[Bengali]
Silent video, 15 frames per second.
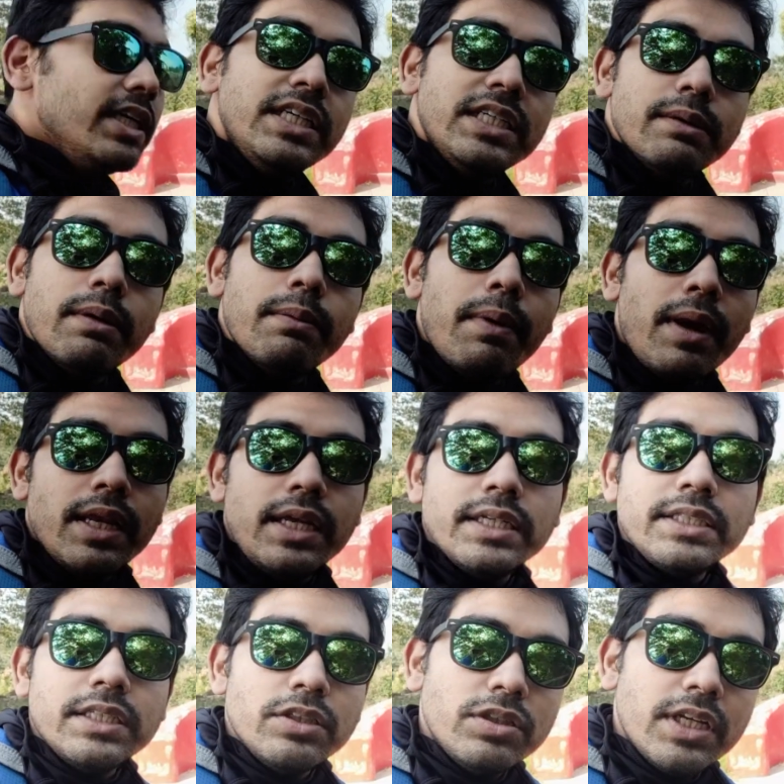হিসেবে বানিয়েছে
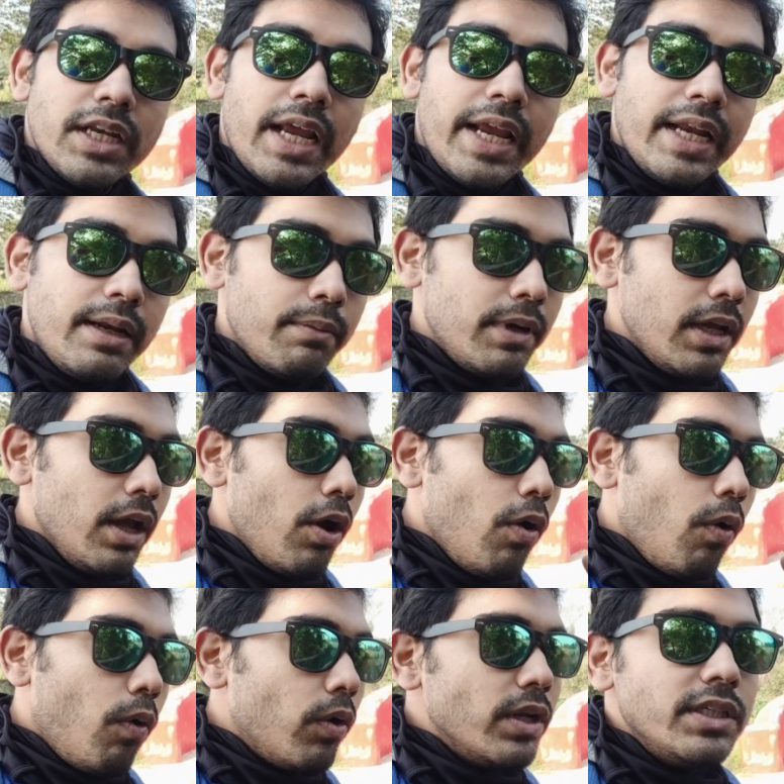কিন্তু সেটা এটা মানে
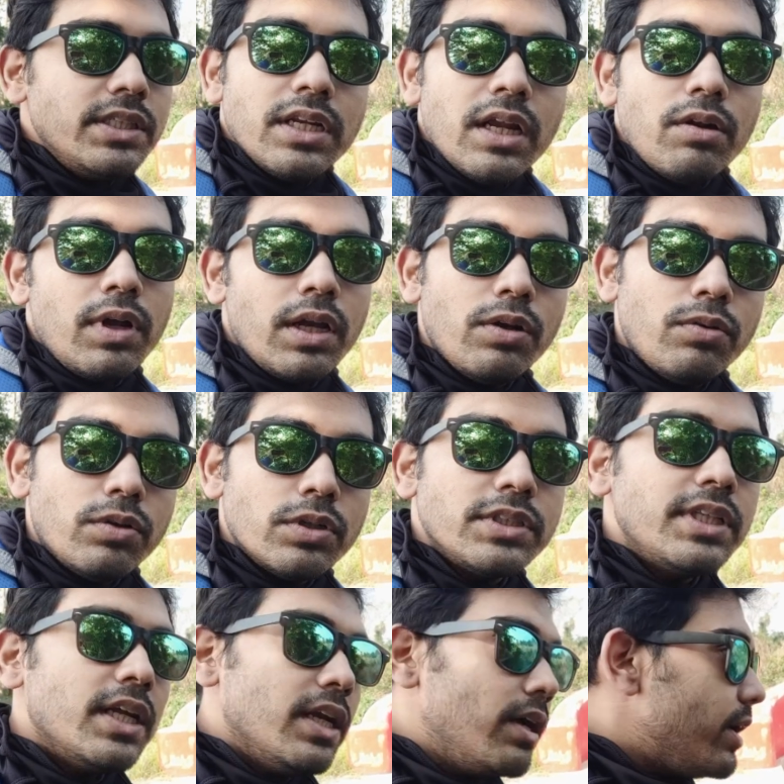অরিজিনাল ওনার
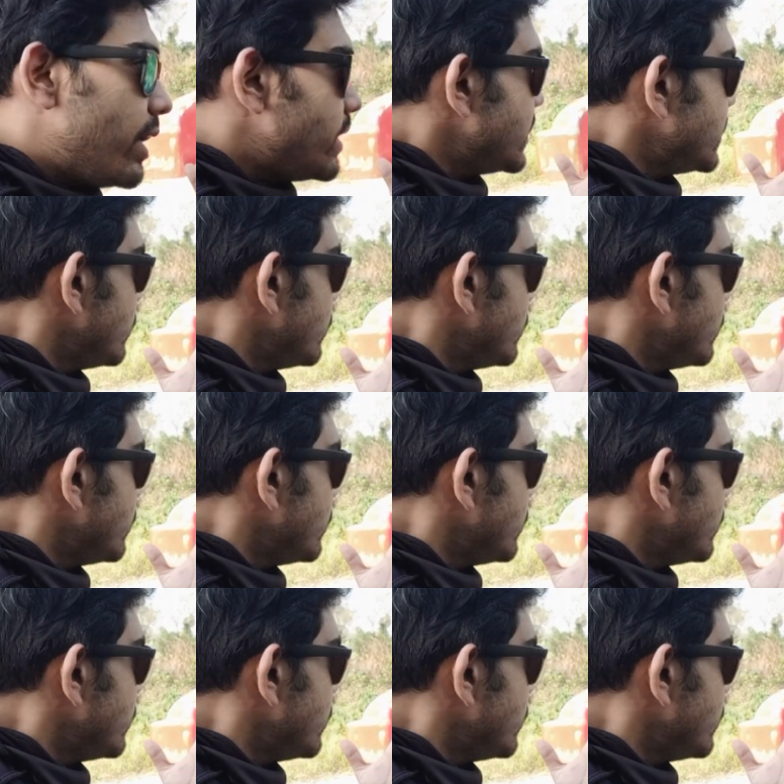গোরস্থান না এটা জাস্ট